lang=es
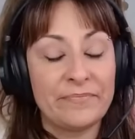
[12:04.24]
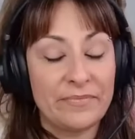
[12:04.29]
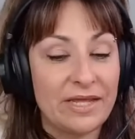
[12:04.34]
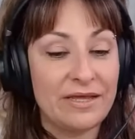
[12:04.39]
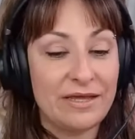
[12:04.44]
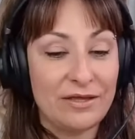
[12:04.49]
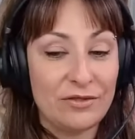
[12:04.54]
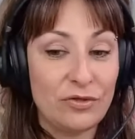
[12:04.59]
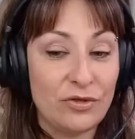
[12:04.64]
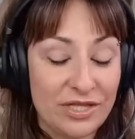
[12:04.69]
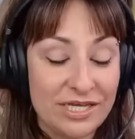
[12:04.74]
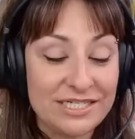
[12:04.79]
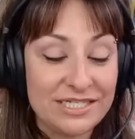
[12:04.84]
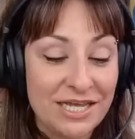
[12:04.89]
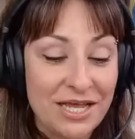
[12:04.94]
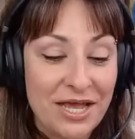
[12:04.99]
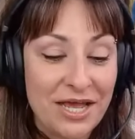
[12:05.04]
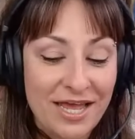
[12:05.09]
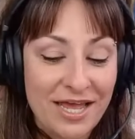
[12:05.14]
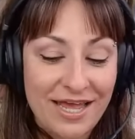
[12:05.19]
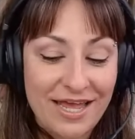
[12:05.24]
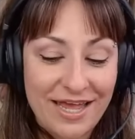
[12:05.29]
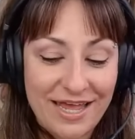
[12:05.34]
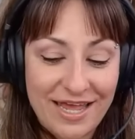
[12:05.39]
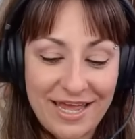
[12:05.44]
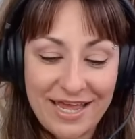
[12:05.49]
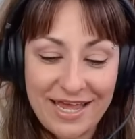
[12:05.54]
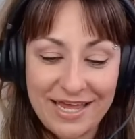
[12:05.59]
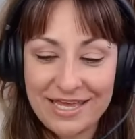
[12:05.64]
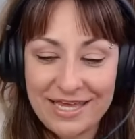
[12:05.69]
Entonces,
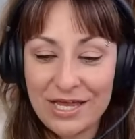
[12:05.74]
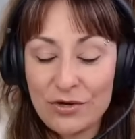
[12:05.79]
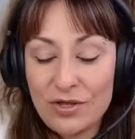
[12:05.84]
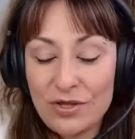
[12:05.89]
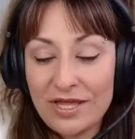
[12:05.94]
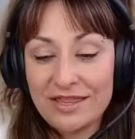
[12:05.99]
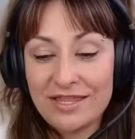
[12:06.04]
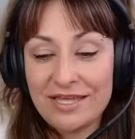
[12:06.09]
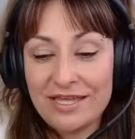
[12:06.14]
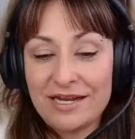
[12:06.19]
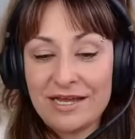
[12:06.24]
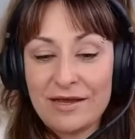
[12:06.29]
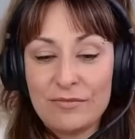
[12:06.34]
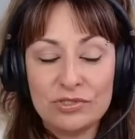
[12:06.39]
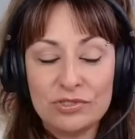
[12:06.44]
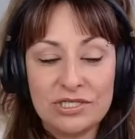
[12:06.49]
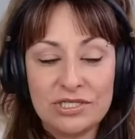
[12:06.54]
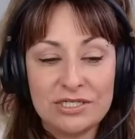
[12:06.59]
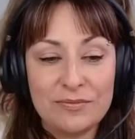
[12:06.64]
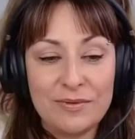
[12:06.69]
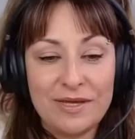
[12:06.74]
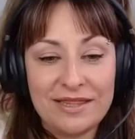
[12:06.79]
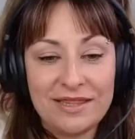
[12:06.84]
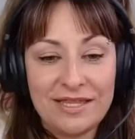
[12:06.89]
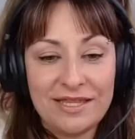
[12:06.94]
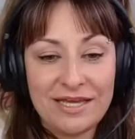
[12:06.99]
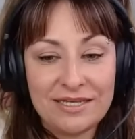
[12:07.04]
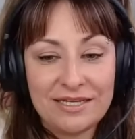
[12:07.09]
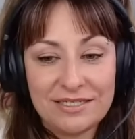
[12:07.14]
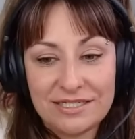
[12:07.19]
eh, quiero decir que muchas
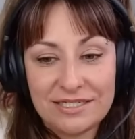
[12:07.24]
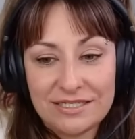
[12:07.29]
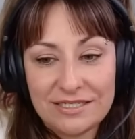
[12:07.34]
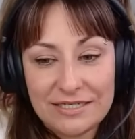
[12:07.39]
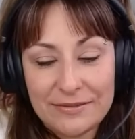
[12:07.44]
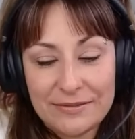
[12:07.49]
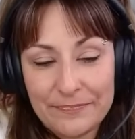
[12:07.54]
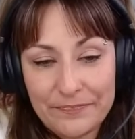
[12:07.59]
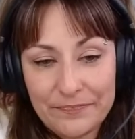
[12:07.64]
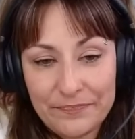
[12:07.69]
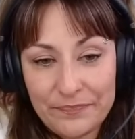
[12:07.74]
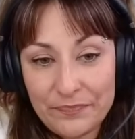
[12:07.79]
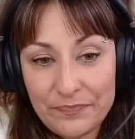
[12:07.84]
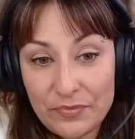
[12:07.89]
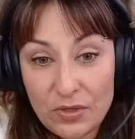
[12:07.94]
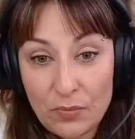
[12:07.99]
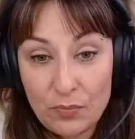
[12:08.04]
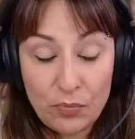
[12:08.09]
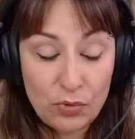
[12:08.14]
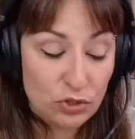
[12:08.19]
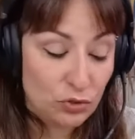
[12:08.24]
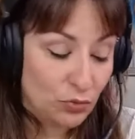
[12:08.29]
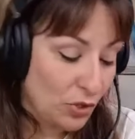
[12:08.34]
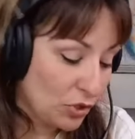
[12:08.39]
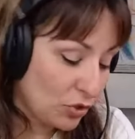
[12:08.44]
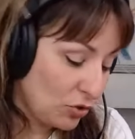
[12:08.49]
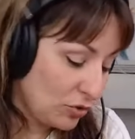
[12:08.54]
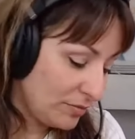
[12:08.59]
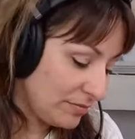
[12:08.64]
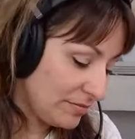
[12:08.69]
veces, pues
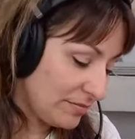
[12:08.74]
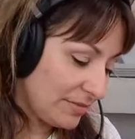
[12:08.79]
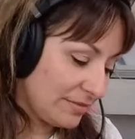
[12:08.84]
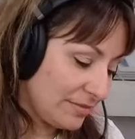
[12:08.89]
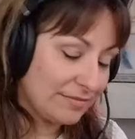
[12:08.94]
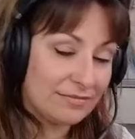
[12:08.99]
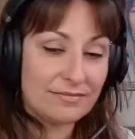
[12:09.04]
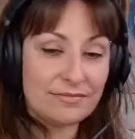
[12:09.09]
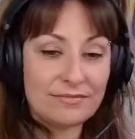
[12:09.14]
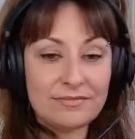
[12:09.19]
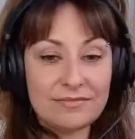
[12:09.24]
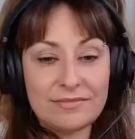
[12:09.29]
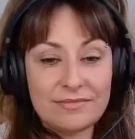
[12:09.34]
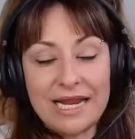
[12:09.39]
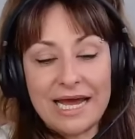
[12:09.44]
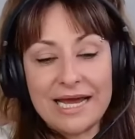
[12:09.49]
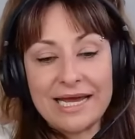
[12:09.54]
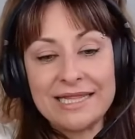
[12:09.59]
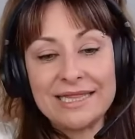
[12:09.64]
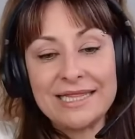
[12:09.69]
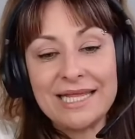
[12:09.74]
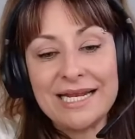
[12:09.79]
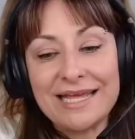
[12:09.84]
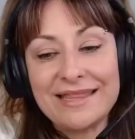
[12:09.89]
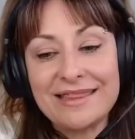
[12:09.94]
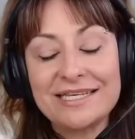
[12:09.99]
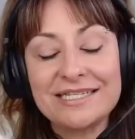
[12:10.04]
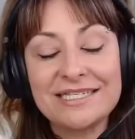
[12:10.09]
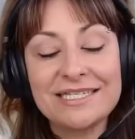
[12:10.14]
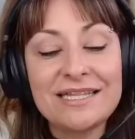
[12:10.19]
bueno, la gente
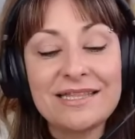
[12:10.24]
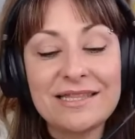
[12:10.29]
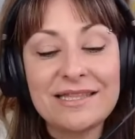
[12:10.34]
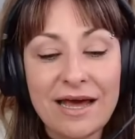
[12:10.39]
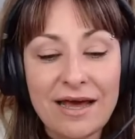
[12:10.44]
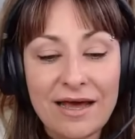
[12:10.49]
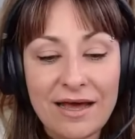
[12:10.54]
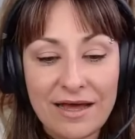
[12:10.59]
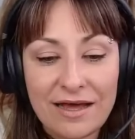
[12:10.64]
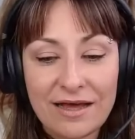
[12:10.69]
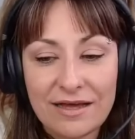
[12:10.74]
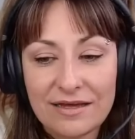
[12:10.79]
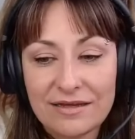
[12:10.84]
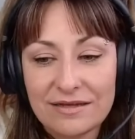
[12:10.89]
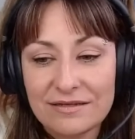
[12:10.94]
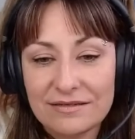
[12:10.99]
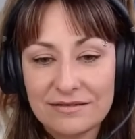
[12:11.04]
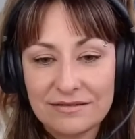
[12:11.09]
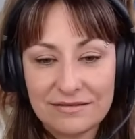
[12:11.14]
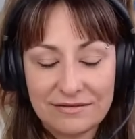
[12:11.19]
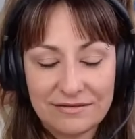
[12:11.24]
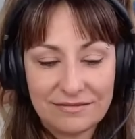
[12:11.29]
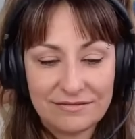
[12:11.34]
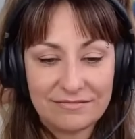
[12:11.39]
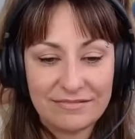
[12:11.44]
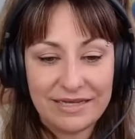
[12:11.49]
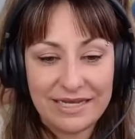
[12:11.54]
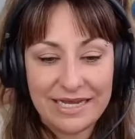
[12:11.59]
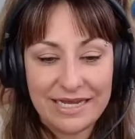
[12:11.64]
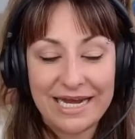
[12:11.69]
necesita
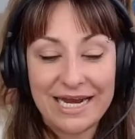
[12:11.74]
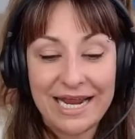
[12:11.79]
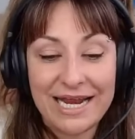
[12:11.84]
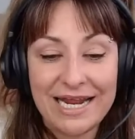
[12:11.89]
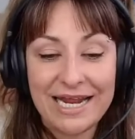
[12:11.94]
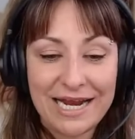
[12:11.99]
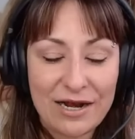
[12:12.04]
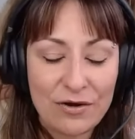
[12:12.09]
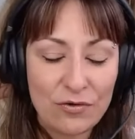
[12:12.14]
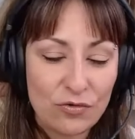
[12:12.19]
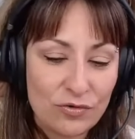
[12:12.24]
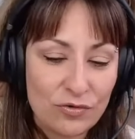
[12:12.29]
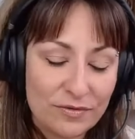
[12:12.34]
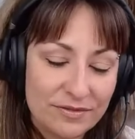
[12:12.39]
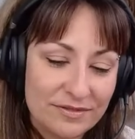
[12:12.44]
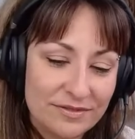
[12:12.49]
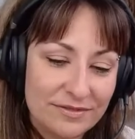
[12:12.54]
creer en algo.